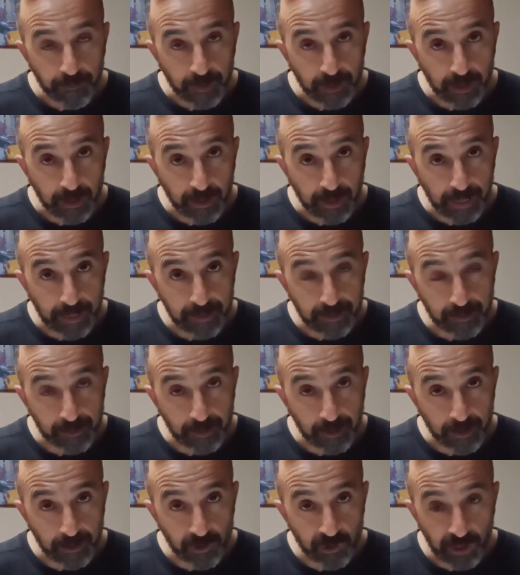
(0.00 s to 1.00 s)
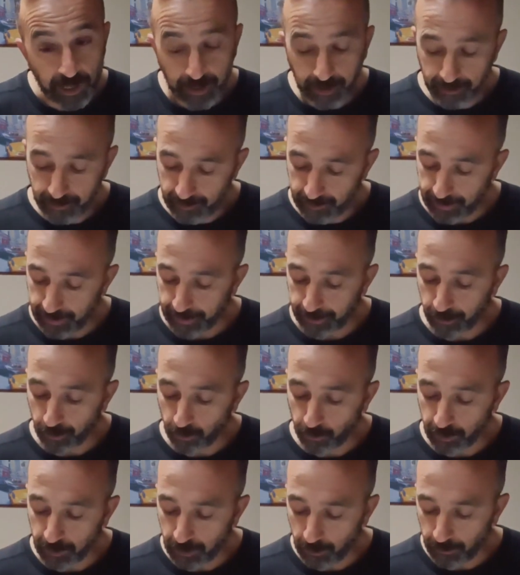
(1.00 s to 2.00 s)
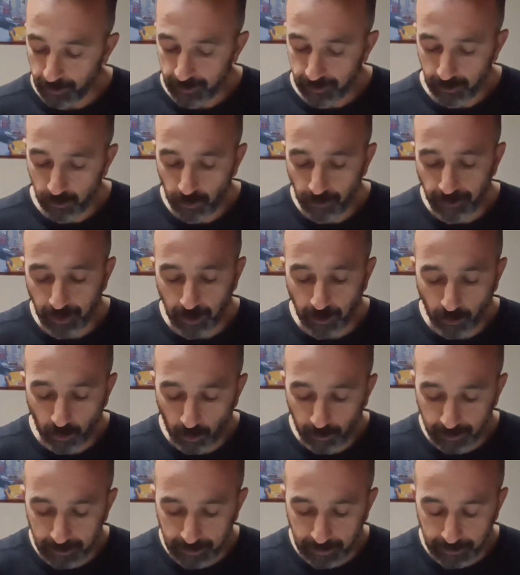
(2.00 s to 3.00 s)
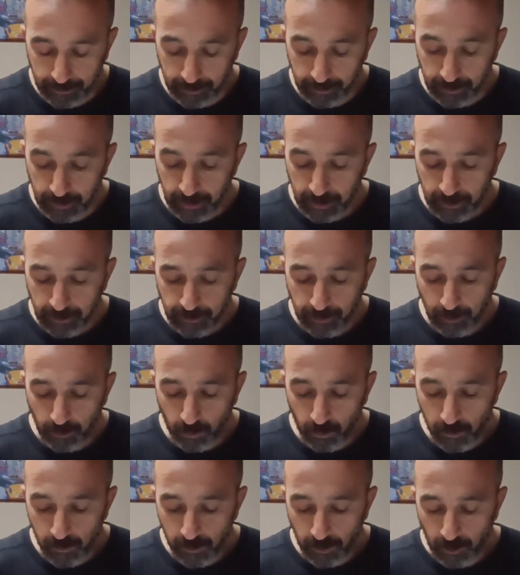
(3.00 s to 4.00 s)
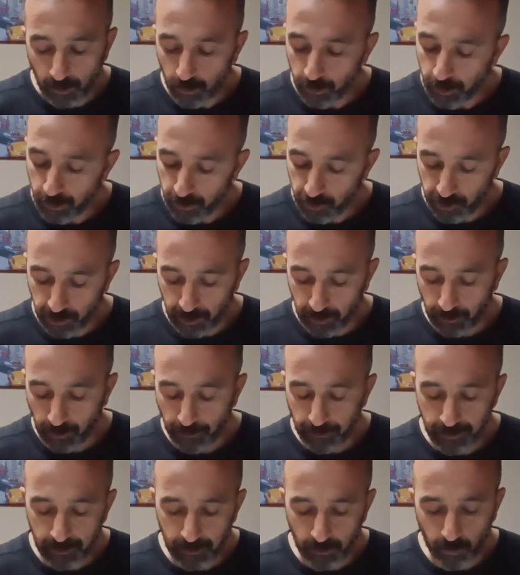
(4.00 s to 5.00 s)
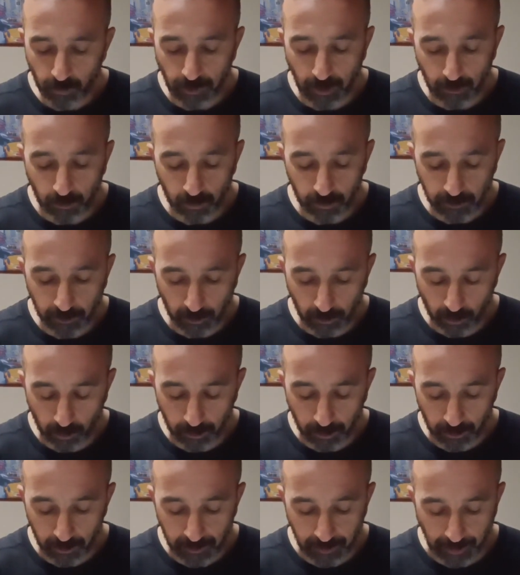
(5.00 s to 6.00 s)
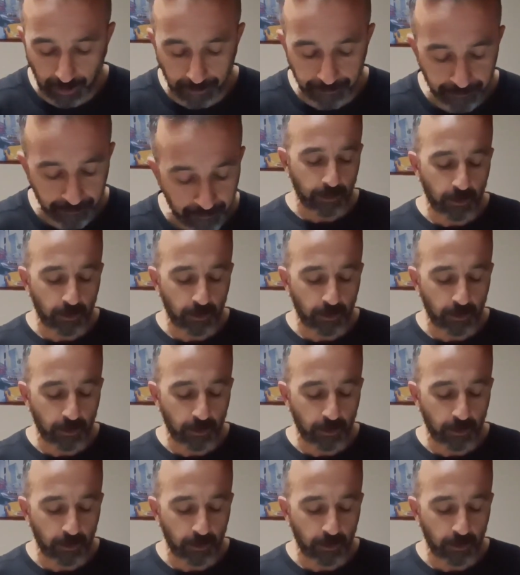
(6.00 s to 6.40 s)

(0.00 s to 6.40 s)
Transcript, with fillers: gli ingressi jack stereo, quindi questi due verranno comandati dal cursore numero 5 e questi due dal cursore numero 6.